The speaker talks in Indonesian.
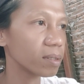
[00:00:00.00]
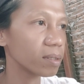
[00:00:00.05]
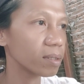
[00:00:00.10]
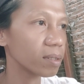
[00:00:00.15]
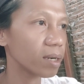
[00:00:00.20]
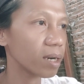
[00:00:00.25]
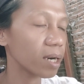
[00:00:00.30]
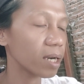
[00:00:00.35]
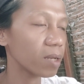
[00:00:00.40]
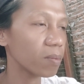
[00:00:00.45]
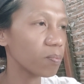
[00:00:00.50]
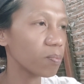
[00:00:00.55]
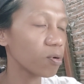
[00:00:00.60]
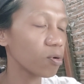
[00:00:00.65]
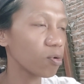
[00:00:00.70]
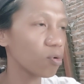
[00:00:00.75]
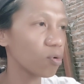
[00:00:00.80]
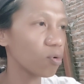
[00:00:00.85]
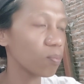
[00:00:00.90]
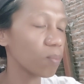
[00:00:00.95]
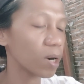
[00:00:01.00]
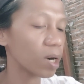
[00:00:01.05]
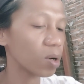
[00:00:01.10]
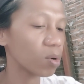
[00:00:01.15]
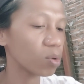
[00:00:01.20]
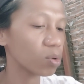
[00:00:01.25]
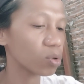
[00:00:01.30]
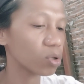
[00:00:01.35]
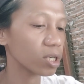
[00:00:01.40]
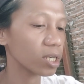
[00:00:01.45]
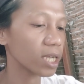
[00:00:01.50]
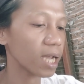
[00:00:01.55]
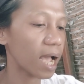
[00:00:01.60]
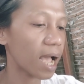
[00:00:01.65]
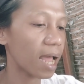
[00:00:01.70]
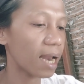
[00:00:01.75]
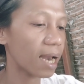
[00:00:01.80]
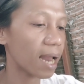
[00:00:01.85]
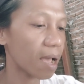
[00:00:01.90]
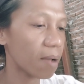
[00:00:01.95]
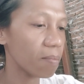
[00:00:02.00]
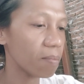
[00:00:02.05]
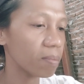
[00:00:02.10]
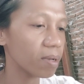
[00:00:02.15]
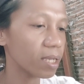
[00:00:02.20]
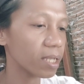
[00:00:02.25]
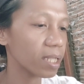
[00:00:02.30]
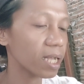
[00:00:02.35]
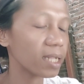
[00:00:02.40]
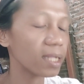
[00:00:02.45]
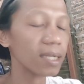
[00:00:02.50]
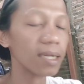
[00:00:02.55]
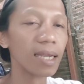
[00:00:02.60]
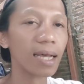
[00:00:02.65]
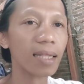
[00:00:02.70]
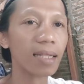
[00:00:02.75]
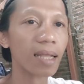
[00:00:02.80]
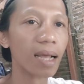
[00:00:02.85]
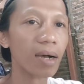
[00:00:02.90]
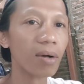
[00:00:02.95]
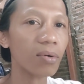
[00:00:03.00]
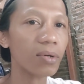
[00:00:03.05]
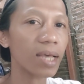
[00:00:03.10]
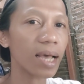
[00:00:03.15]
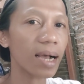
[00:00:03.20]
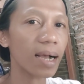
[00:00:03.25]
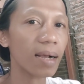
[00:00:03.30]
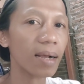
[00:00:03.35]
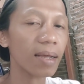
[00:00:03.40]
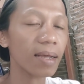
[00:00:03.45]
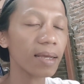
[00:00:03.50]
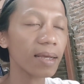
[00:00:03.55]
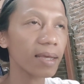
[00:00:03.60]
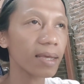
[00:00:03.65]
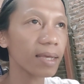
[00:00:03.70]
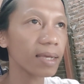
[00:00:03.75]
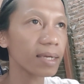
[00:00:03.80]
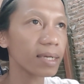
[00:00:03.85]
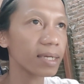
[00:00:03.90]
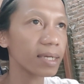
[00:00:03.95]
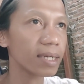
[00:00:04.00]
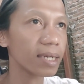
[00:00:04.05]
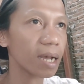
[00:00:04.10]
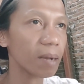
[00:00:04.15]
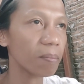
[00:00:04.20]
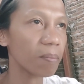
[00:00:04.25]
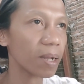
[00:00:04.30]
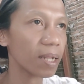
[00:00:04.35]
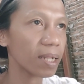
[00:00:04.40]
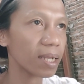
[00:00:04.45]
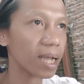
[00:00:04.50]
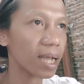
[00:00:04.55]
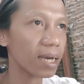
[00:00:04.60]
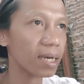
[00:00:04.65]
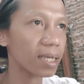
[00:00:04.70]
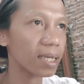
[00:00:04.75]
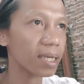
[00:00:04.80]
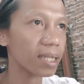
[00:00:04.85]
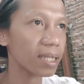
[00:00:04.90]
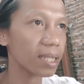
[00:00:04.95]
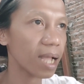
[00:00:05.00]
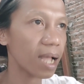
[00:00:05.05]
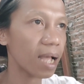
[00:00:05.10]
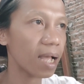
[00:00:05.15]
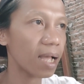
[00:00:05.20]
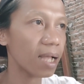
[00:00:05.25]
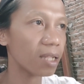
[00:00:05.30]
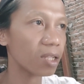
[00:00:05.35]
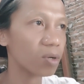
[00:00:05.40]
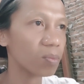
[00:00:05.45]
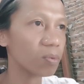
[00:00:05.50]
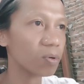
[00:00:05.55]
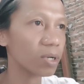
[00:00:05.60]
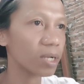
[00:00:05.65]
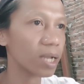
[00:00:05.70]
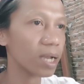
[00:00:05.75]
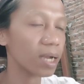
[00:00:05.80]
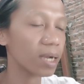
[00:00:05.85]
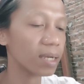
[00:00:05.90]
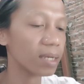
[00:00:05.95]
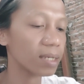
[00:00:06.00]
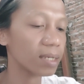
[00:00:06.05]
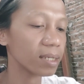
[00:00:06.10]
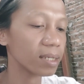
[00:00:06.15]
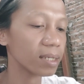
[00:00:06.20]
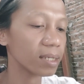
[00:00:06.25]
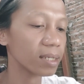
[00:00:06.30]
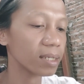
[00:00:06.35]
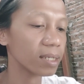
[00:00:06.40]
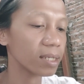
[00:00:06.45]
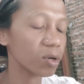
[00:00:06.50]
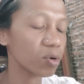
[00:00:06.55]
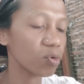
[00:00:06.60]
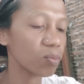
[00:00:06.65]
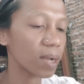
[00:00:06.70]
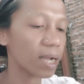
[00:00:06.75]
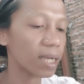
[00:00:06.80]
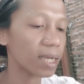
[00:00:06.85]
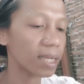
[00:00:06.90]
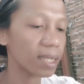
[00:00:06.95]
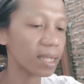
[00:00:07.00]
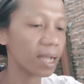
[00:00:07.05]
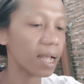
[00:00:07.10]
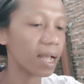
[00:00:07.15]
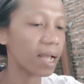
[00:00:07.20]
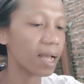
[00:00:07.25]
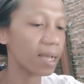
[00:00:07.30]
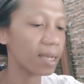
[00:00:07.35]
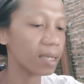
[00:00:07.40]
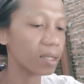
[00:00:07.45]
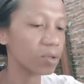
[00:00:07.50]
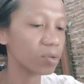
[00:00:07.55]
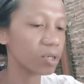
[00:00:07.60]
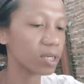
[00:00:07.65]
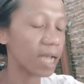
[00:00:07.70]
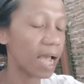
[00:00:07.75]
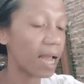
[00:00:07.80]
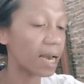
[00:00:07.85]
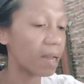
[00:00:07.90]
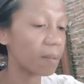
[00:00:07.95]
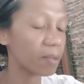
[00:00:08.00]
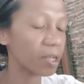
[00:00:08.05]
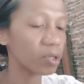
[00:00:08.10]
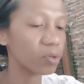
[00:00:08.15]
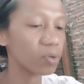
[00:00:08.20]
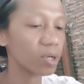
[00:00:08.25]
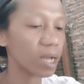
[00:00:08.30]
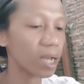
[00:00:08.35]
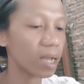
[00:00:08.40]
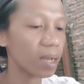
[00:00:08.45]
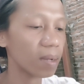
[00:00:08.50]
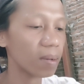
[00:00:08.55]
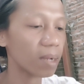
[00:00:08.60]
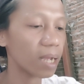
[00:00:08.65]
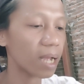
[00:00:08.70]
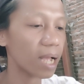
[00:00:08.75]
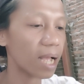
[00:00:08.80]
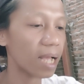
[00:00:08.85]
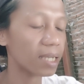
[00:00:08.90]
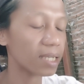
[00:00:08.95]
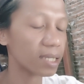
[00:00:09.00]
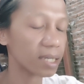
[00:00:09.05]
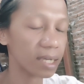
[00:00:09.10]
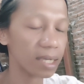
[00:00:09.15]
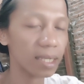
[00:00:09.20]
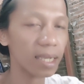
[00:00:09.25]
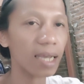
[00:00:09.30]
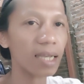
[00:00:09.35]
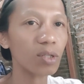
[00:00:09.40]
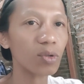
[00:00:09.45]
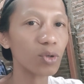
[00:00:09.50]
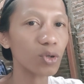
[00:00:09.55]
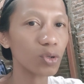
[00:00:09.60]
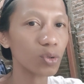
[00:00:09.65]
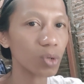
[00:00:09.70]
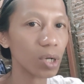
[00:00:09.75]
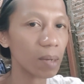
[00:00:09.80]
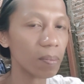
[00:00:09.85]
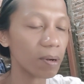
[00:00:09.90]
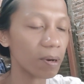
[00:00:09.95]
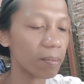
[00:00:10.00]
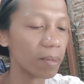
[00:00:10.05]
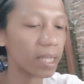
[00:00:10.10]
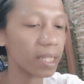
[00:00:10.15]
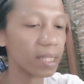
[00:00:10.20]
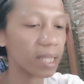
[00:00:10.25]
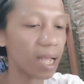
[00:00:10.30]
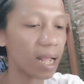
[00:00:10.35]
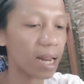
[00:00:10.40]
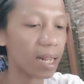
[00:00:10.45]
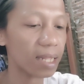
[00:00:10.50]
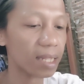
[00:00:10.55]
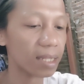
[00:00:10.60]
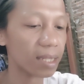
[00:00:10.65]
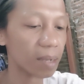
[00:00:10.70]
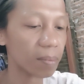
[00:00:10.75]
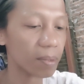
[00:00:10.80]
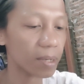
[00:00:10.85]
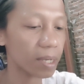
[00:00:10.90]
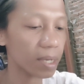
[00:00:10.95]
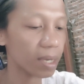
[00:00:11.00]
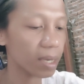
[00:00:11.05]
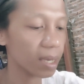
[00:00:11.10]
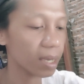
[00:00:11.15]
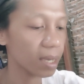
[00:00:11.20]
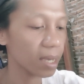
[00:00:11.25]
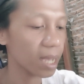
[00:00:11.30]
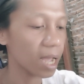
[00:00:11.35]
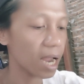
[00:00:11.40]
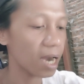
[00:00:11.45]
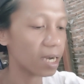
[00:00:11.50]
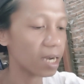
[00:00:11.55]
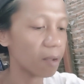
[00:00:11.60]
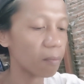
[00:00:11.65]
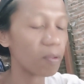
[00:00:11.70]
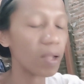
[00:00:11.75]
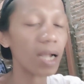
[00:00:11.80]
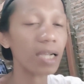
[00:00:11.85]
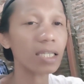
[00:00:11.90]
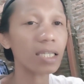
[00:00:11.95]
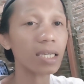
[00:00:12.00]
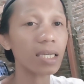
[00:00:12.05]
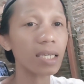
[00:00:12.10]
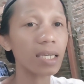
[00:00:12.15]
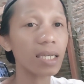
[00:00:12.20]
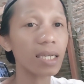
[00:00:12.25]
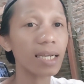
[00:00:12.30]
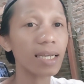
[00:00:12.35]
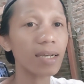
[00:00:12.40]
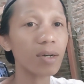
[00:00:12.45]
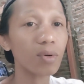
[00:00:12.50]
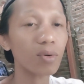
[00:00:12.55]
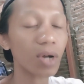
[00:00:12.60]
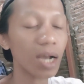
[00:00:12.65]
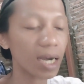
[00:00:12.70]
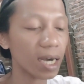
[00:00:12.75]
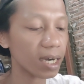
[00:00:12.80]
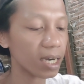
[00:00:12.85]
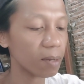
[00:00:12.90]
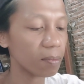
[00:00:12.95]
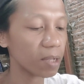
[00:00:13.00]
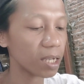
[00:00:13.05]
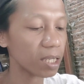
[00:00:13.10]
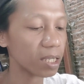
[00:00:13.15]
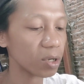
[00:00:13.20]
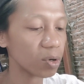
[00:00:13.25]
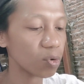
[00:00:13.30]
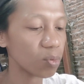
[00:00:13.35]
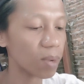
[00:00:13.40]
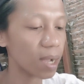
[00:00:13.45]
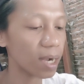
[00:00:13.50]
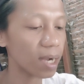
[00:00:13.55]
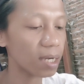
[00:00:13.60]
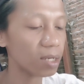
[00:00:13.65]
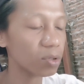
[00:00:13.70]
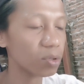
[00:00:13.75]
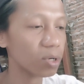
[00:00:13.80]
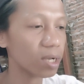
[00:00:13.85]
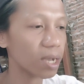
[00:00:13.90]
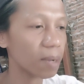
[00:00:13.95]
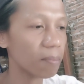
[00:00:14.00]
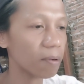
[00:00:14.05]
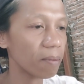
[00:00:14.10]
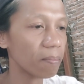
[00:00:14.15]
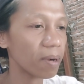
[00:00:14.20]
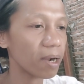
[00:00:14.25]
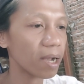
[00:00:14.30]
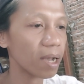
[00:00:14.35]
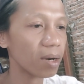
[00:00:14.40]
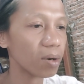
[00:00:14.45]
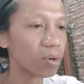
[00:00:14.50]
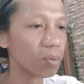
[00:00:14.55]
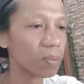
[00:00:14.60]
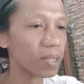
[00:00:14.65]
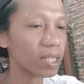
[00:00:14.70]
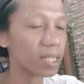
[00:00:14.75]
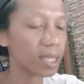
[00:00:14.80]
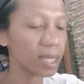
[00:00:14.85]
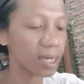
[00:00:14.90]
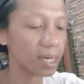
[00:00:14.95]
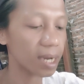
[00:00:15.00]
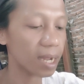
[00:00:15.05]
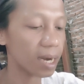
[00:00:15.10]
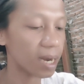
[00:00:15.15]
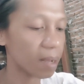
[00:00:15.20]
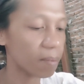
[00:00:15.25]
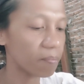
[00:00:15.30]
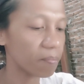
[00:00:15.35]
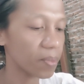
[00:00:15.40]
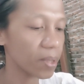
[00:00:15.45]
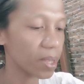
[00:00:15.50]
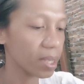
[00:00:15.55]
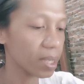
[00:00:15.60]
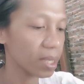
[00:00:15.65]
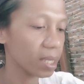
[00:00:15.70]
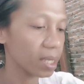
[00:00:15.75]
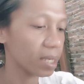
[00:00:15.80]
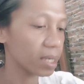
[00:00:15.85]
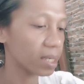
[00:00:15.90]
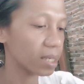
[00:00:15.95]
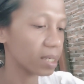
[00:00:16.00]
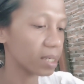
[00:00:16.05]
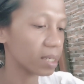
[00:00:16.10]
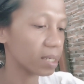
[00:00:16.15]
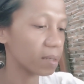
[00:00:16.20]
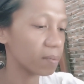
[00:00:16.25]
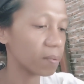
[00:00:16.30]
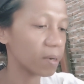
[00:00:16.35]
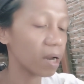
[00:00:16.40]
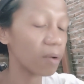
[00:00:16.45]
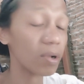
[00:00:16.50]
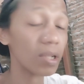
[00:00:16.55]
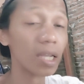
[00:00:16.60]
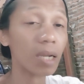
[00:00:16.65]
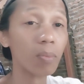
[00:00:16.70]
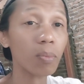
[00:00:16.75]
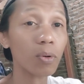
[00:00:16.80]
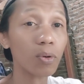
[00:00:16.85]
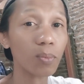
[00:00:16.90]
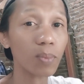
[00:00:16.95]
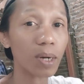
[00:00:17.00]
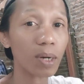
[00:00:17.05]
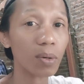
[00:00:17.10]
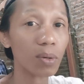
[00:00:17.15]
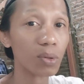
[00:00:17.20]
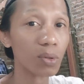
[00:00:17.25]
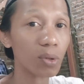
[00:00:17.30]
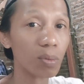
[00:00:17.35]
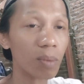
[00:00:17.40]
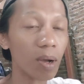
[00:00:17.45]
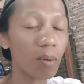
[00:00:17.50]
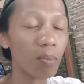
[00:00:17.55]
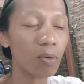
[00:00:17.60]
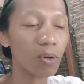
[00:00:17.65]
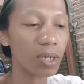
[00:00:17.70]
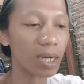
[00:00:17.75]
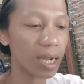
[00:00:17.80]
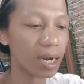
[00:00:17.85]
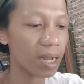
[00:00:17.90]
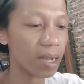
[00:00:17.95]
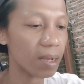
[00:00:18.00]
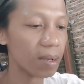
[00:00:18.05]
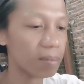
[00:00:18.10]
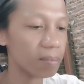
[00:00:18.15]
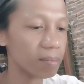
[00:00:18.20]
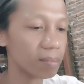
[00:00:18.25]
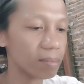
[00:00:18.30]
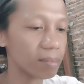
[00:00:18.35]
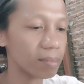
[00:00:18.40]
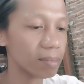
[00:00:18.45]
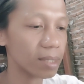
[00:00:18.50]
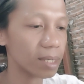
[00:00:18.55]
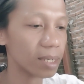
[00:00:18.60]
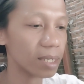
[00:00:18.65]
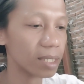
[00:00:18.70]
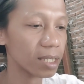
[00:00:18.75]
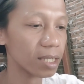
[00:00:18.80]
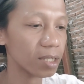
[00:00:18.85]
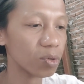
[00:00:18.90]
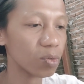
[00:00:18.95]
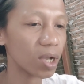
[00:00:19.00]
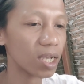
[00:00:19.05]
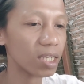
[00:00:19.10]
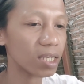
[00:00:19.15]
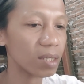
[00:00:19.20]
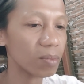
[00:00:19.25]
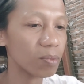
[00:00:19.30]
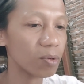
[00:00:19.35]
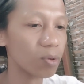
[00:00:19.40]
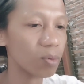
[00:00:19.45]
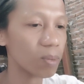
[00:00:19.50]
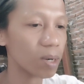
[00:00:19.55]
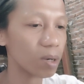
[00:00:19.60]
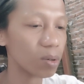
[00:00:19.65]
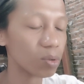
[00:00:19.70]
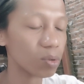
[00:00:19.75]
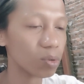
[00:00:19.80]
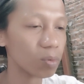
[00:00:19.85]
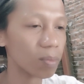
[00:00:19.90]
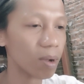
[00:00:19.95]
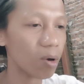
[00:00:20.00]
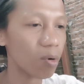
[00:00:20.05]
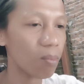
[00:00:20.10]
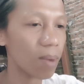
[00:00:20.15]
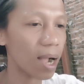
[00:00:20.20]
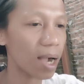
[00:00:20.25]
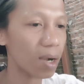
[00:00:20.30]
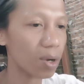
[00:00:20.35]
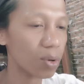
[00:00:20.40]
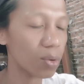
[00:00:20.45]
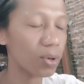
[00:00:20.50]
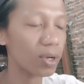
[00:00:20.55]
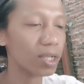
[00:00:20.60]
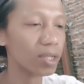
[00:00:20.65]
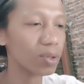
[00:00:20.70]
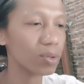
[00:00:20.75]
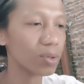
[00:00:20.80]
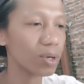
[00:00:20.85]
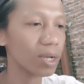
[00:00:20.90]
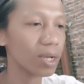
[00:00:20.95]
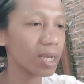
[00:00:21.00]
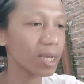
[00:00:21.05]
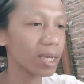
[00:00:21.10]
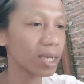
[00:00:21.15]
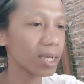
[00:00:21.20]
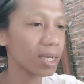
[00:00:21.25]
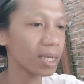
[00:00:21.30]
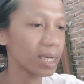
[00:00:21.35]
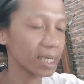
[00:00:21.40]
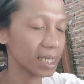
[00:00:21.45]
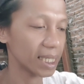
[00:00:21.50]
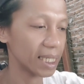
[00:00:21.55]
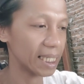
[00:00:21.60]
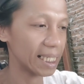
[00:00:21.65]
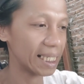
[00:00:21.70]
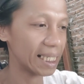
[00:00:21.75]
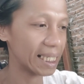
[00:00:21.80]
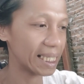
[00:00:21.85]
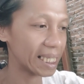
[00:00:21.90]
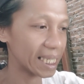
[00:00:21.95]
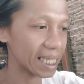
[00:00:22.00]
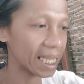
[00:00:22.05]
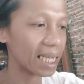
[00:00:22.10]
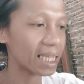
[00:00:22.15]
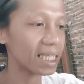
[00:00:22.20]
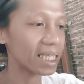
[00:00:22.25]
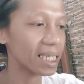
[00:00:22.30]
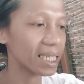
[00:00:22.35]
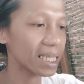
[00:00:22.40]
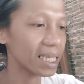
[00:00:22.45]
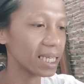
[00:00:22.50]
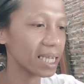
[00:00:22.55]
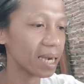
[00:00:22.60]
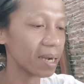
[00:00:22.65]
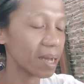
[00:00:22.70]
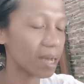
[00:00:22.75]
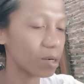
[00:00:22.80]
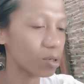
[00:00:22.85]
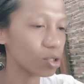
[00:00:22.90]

ribu perkutut di alam kita tidak tahu yang didapatkan kita ataupun yang e, di rumah kita itu di alamnya juga aslinya itu ya juga bermental tetapi adaptasi lingkungan adaptasi rumah kan juga berpengaruh penting dalam e, perawatan burung perkutut maupun dalam e, situasi burung perkutut mau manggung itu Eh, kita sendiri yang harus